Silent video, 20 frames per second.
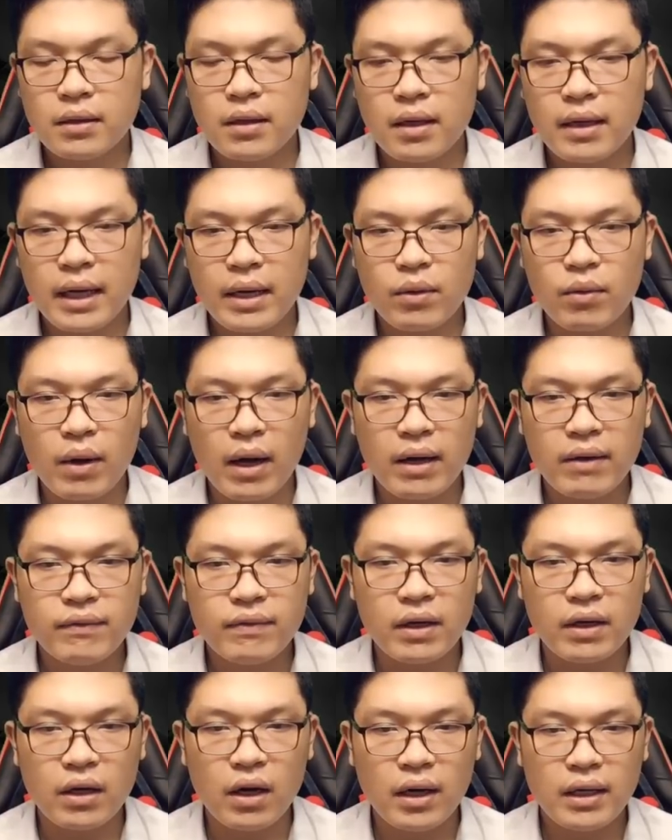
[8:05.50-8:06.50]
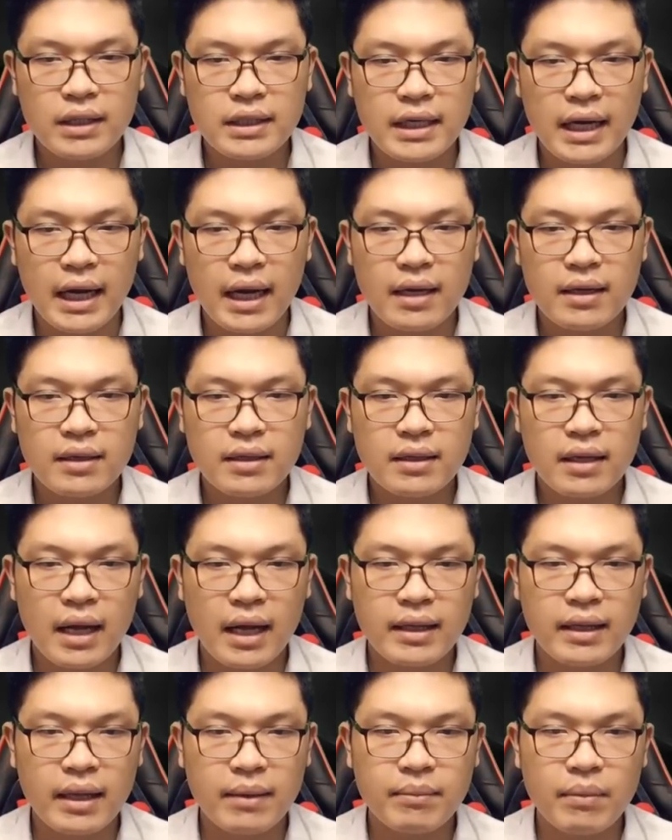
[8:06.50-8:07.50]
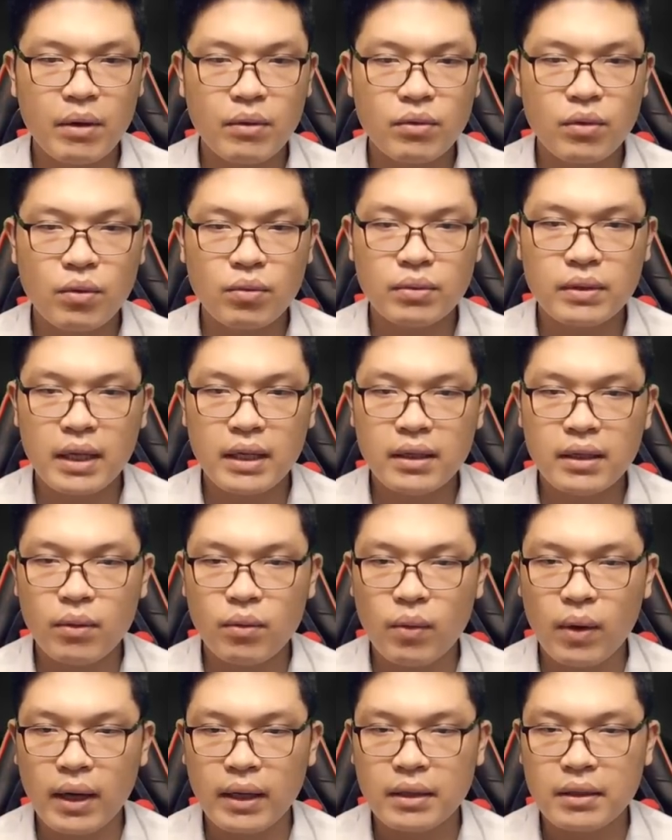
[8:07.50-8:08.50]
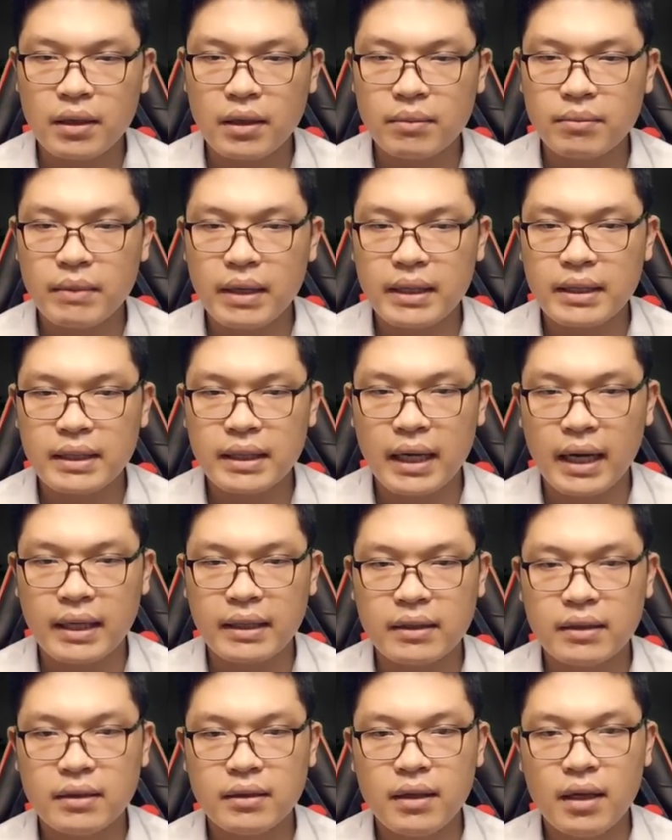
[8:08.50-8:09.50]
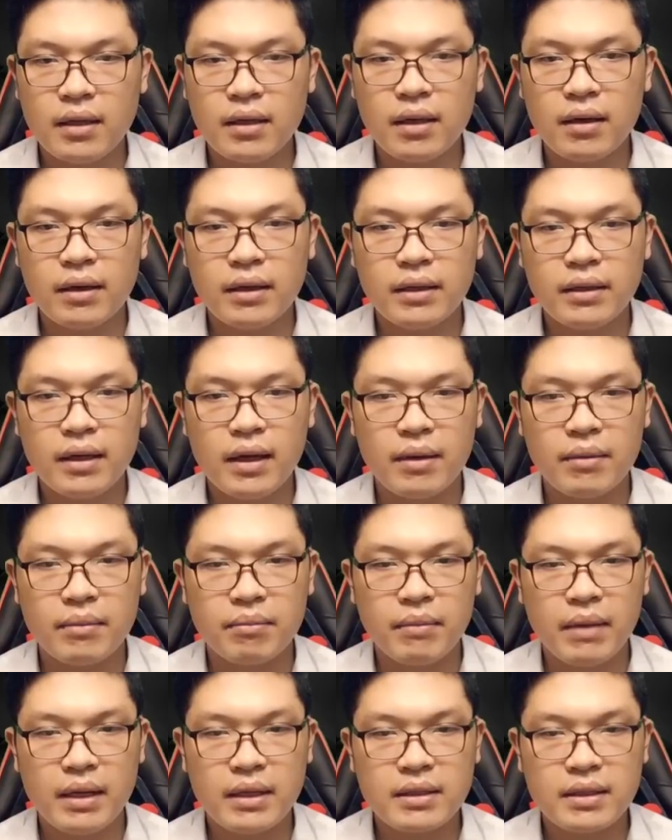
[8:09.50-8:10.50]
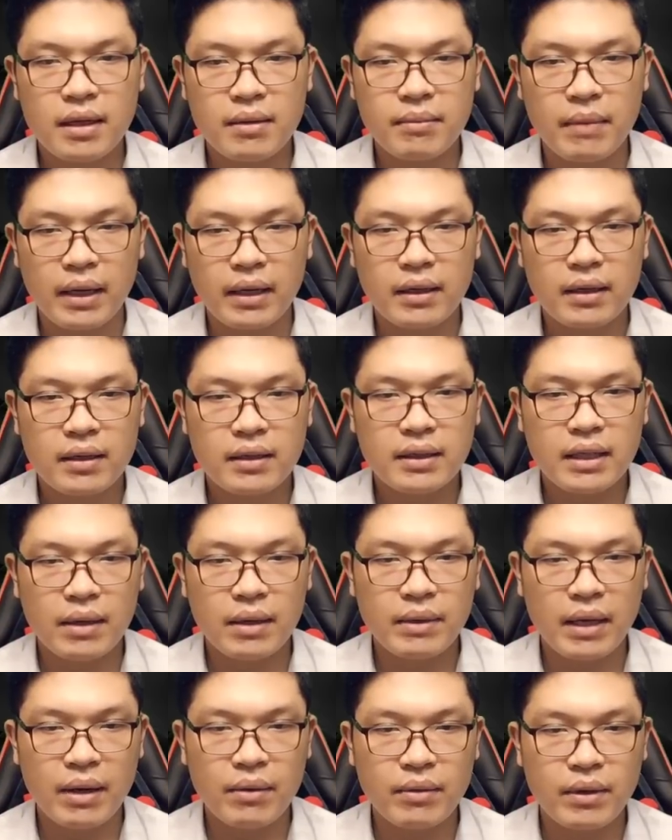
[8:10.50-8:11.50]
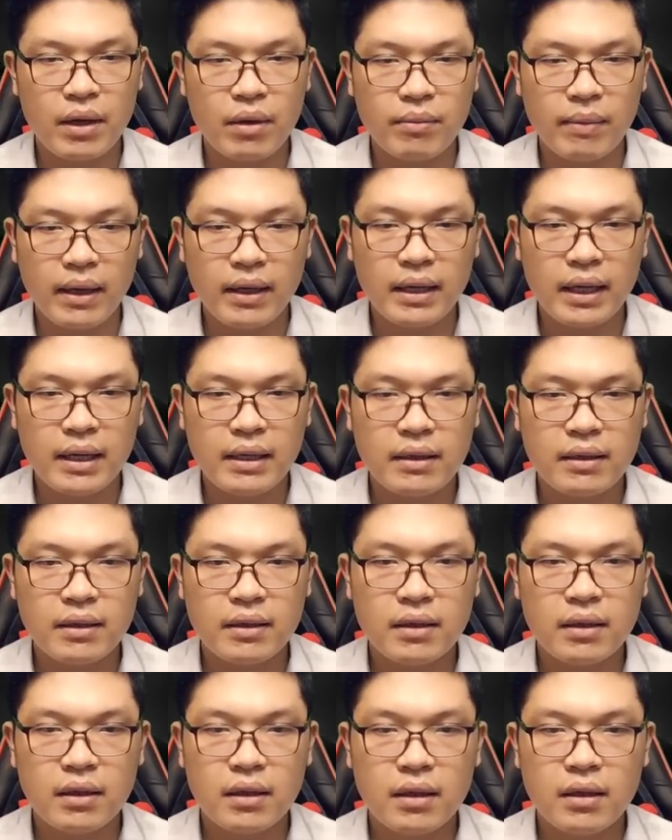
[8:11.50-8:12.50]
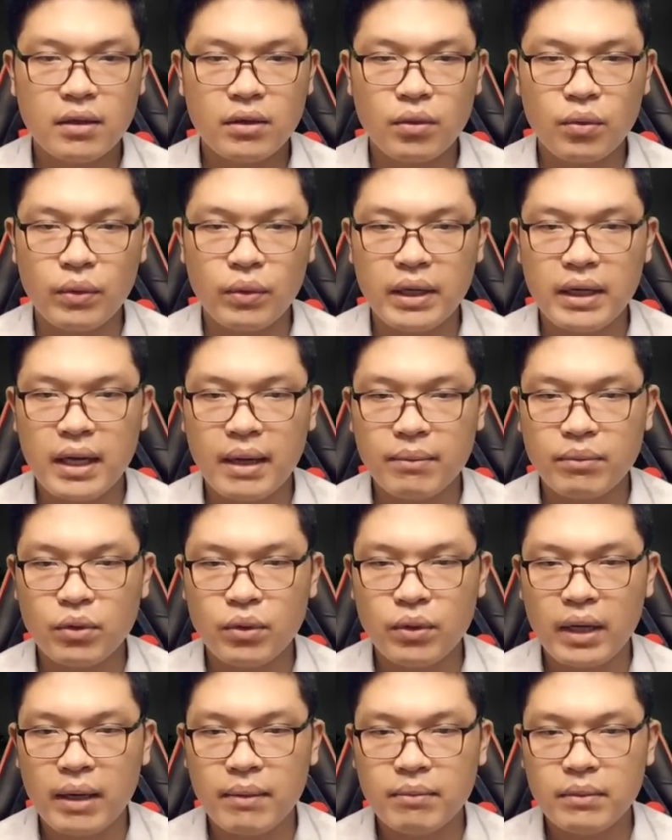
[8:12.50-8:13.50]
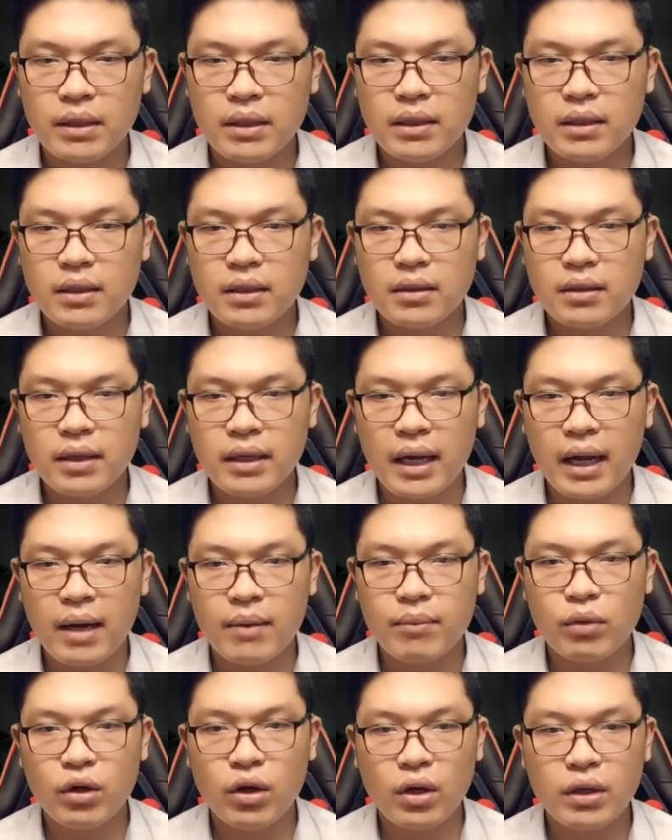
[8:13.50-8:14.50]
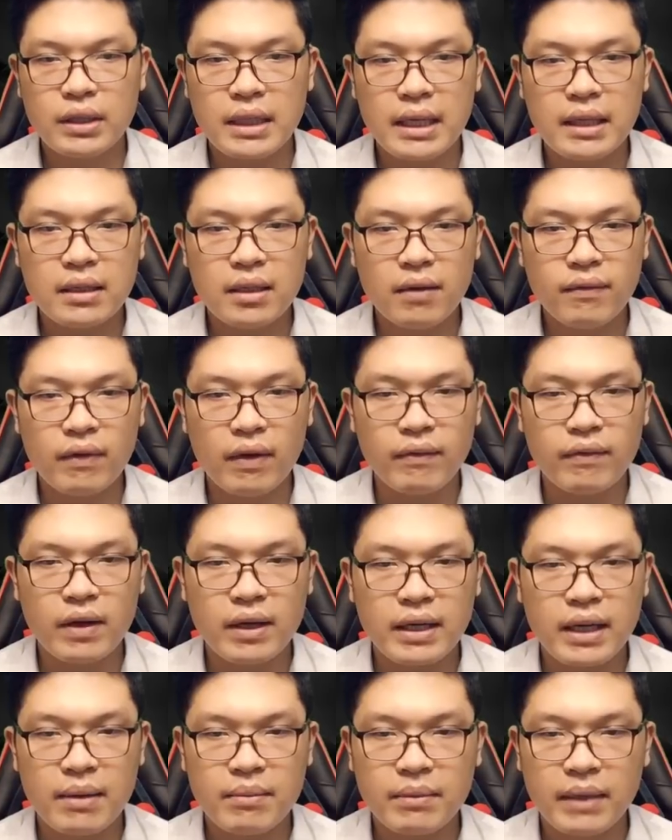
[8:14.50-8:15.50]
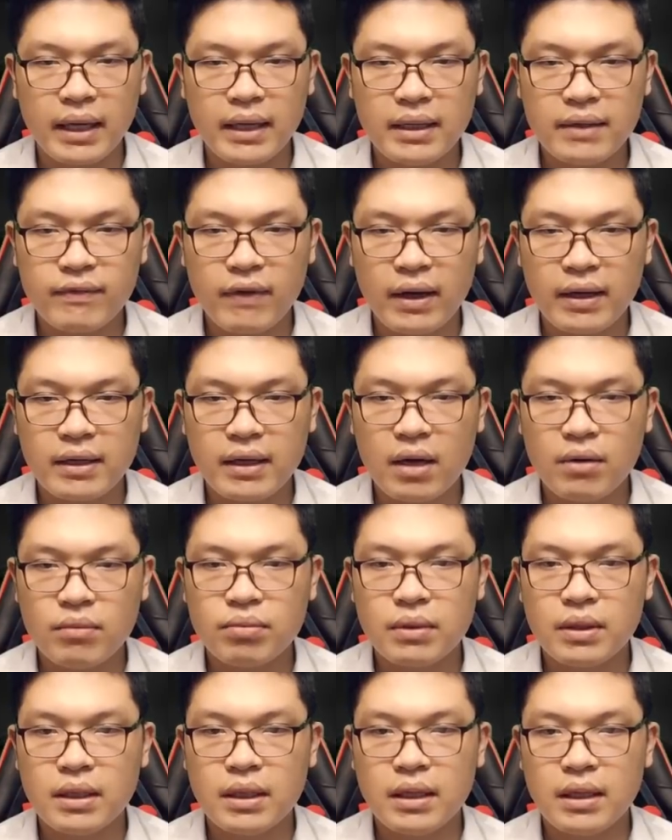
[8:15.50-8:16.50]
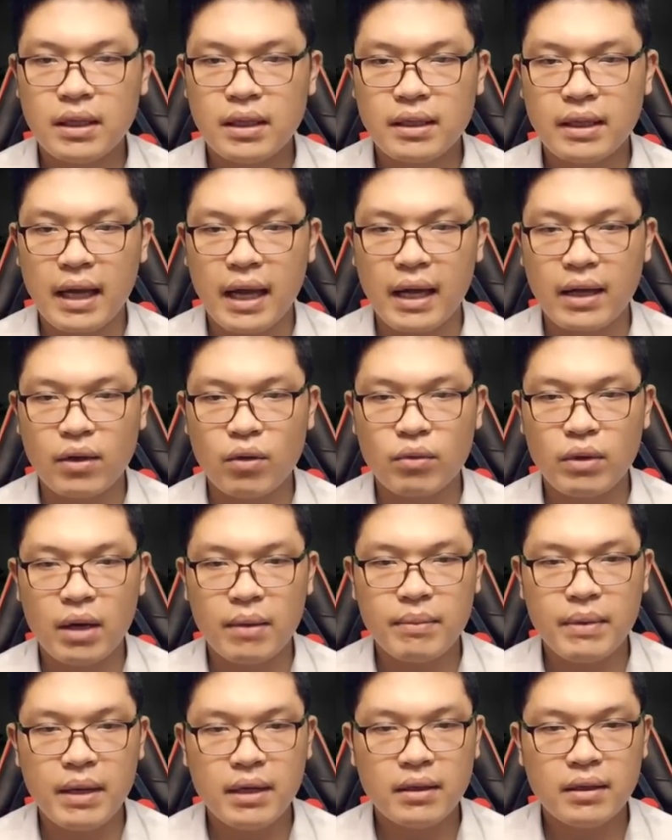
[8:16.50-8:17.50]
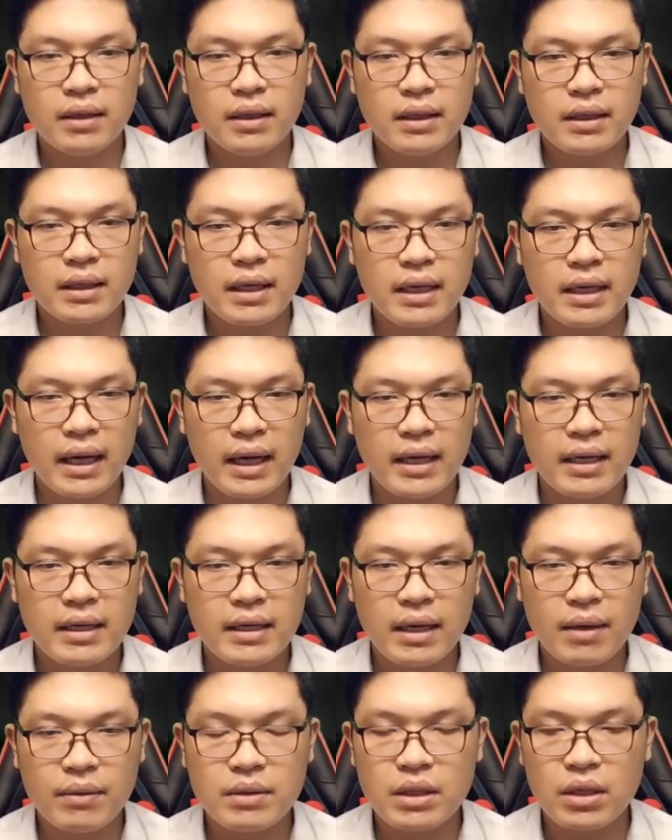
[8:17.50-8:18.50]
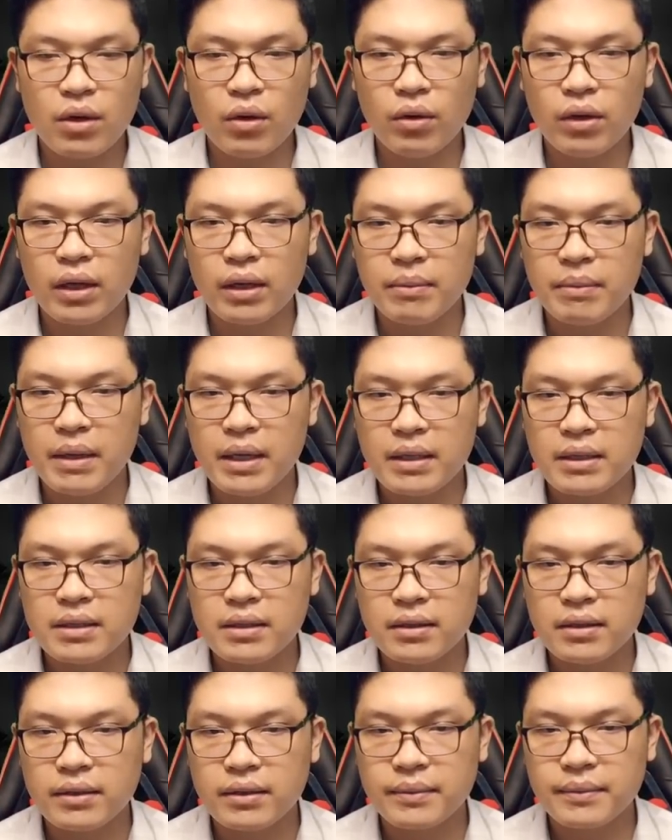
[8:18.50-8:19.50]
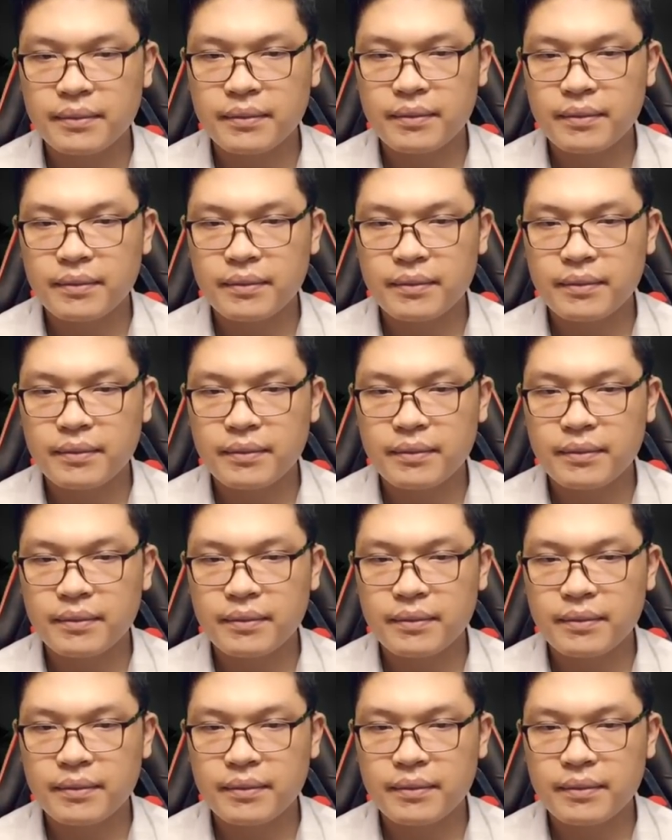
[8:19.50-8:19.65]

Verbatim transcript: Lời này của hắn vừa nói ra, Hà Thanh Mậu cùng Tĩnh Thông hòa thượng bên cạnh nhất thời liền biến sắc mặt, nhào nhào kêu mắng lên: Thúi lắm, người là muốn nói tin tức về Vương Kim Thánh phải không? Ta cũng đã biết, cái này nào chỉ có người biết chứ.